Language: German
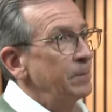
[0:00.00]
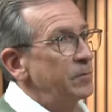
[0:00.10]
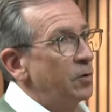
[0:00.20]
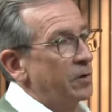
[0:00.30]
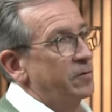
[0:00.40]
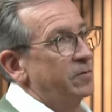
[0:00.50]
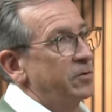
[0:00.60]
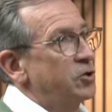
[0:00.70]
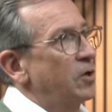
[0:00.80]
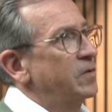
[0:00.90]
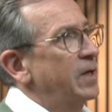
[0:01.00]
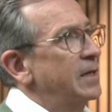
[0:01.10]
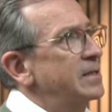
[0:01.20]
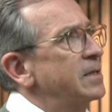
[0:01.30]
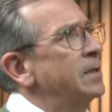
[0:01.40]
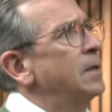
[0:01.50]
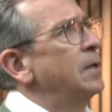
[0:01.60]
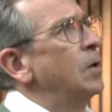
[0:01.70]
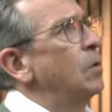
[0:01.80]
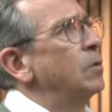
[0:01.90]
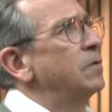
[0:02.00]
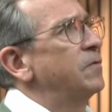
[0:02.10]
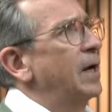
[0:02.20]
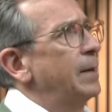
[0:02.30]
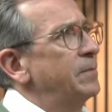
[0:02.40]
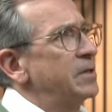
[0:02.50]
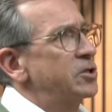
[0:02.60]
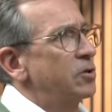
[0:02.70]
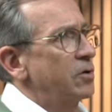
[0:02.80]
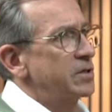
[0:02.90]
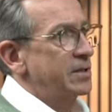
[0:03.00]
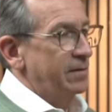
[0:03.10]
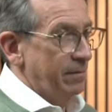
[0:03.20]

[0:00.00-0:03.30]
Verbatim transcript: dort die Shortkerze und wir haben den Stocks.